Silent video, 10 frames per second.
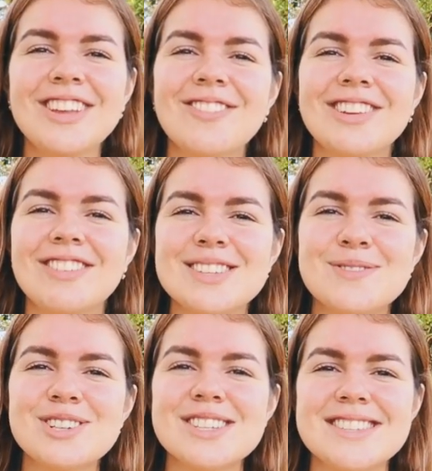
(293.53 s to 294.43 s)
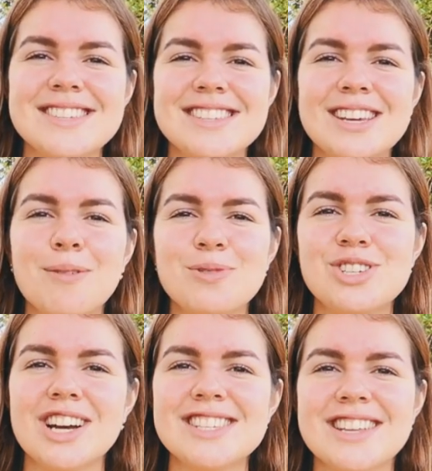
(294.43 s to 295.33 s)
не было возможности не
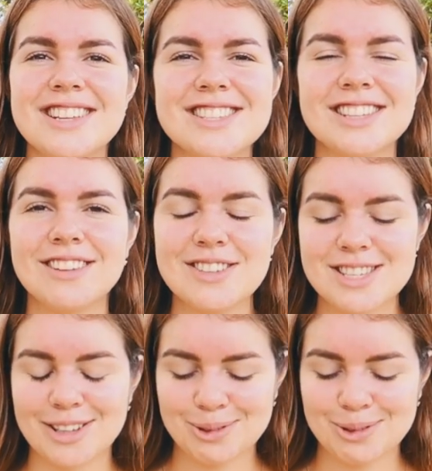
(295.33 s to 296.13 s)
обучаться, не становиться